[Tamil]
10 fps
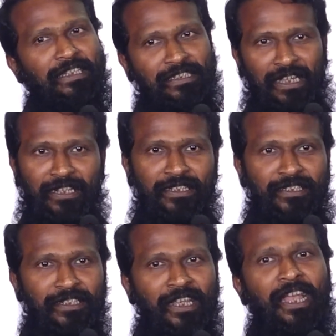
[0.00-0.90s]

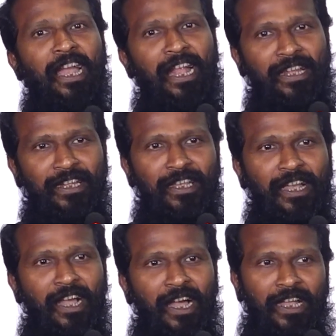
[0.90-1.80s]
சேலஞ்ச் அண்ட்
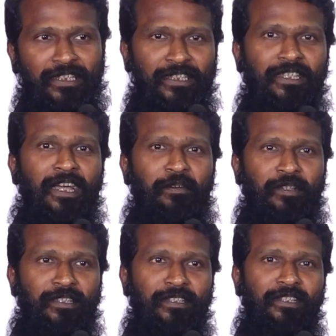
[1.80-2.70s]
அதுதான்
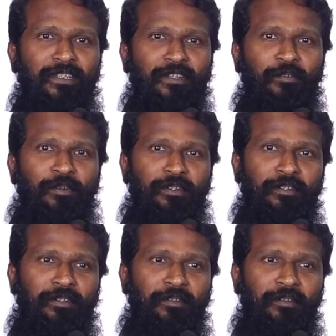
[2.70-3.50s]
வந்து ஒரு